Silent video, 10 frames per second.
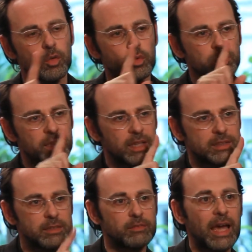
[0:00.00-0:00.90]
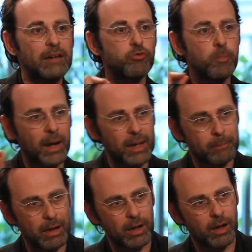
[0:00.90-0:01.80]
ou négative. Elle vous
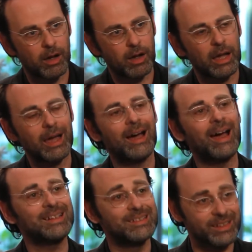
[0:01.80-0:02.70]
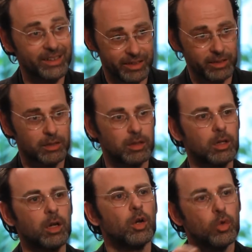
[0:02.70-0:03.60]
prépare à adhérer
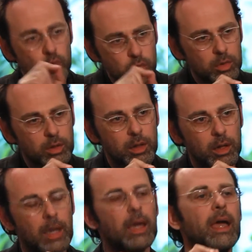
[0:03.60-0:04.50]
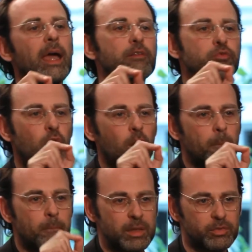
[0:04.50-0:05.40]
ou elle vous rend
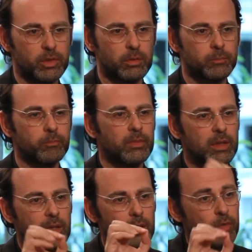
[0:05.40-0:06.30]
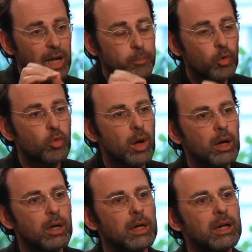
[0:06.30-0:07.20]
méfiant. Voilà
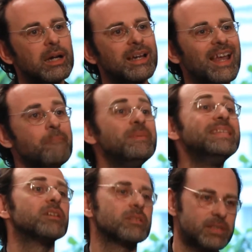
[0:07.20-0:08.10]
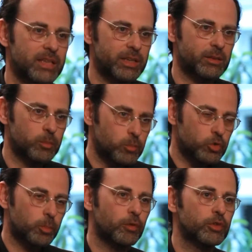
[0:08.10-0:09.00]
pourquoi la mise en scène,
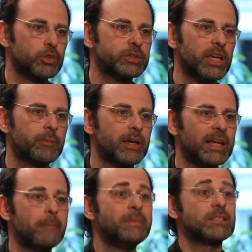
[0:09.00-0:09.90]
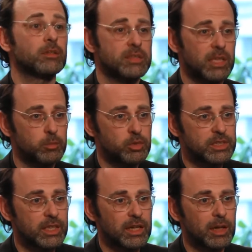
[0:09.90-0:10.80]
je reprends votre terme, la mise en scène
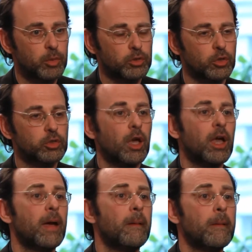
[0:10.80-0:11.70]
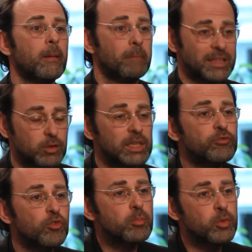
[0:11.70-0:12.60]
musicale est importante. Parce qu'il
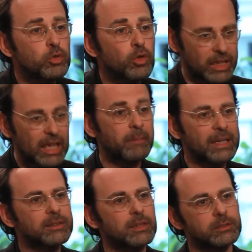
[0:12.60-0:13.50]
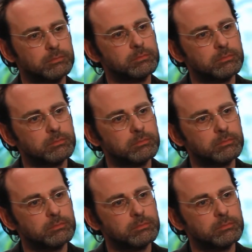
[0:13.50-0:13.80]
vaut mieux ne rien mettre